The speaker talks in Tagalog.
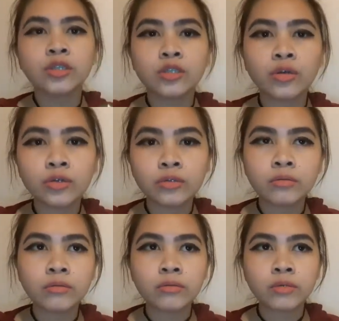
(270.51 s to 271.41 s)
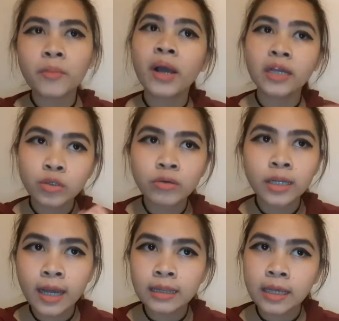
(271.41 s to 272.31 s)
So, nabanggit
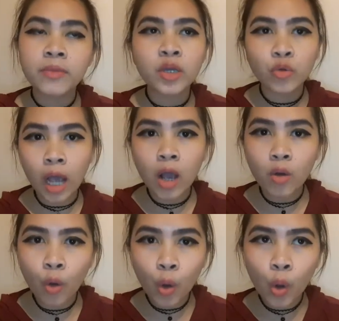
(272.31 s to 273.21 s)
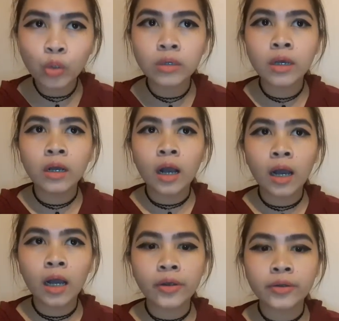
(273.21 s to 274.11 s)
ko nga dati, meron na akong
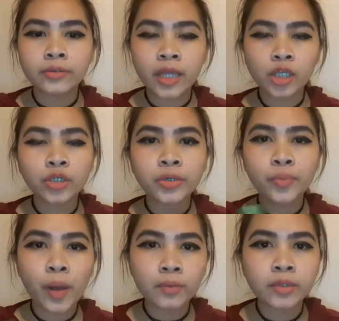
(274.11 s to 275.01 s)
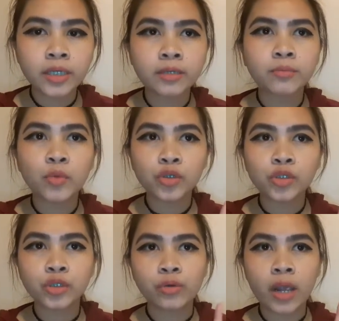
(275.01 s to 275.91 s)
uh, Nature Republic
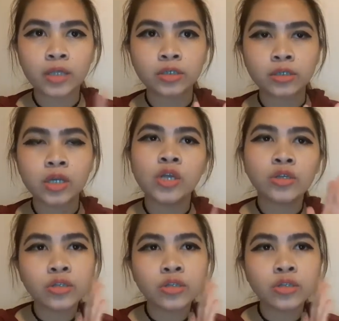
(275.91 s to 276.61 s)
Moisturizer.